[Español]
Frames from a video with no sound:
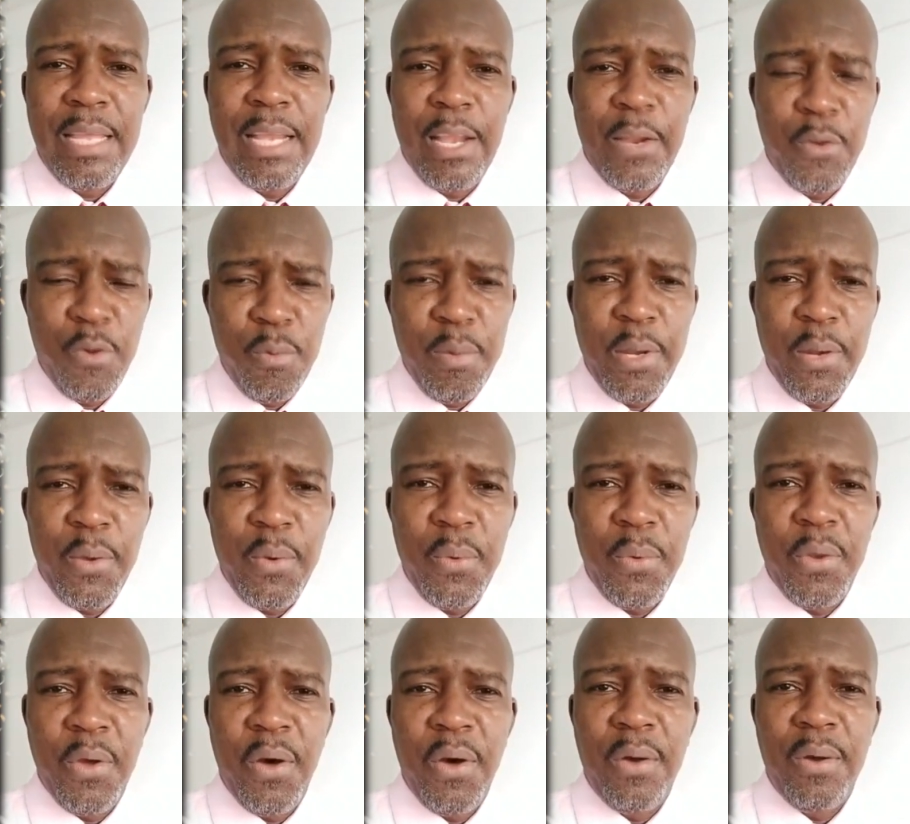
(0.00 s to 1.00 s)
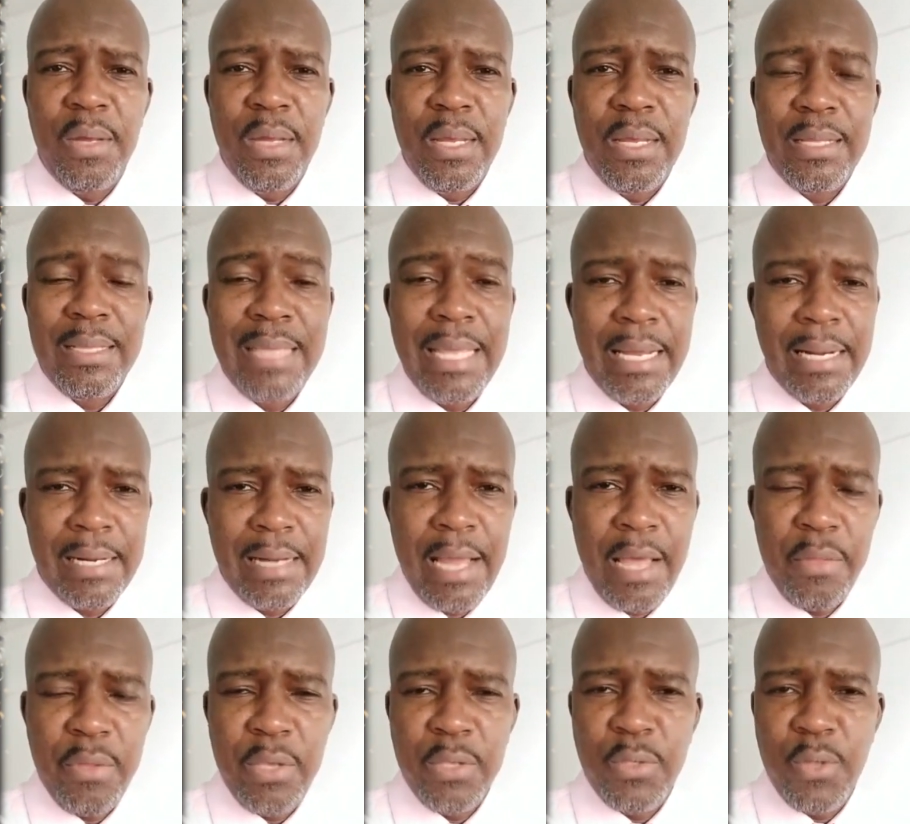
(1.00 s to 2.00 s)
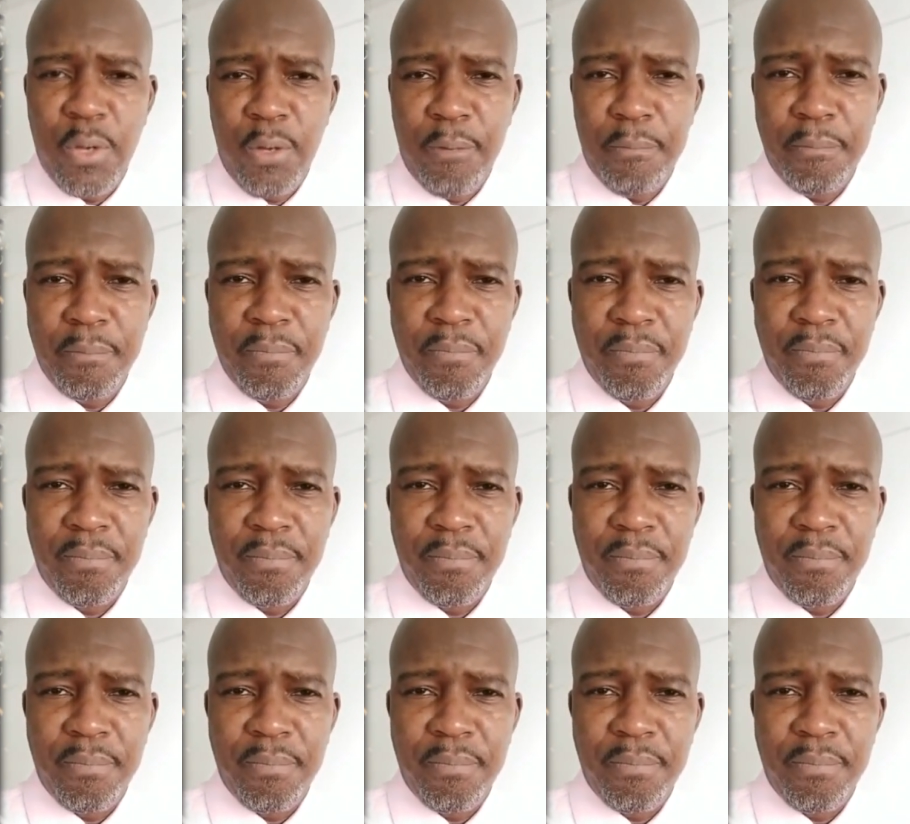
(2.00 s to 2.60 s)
de la número uno de Radio Scom.